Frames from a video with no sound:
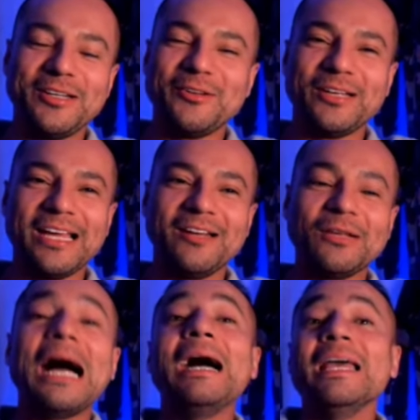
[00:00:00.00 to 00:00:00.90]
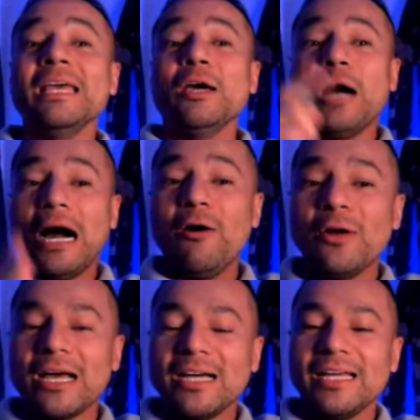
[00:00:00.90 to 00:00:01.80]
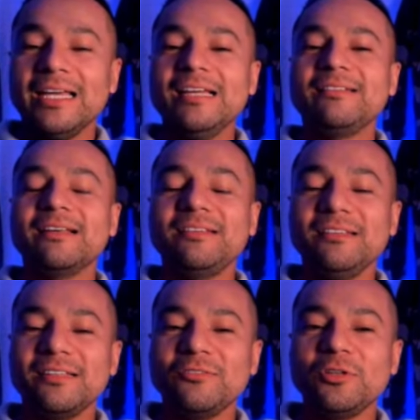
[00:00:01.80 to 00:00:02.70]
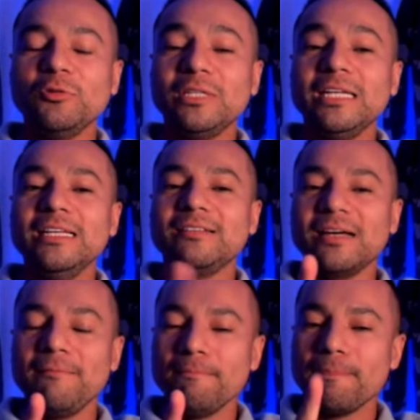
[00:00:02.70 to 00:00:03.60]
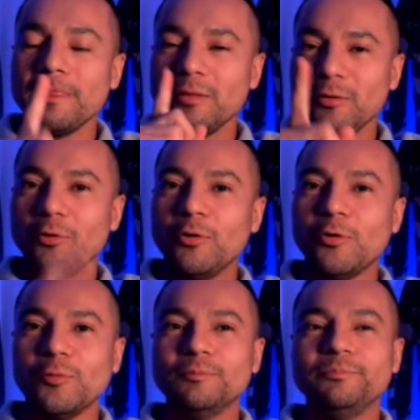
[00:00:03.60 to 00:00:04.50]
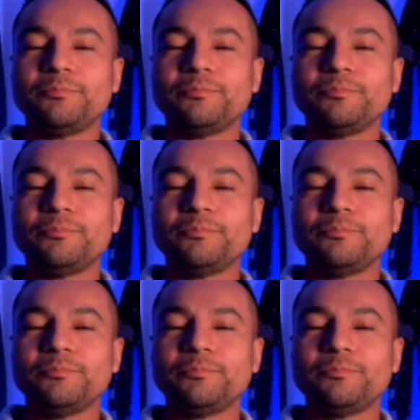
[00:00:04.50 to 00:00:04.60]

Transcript: no, ah, ahora, esa se, se, utiliza, ojo,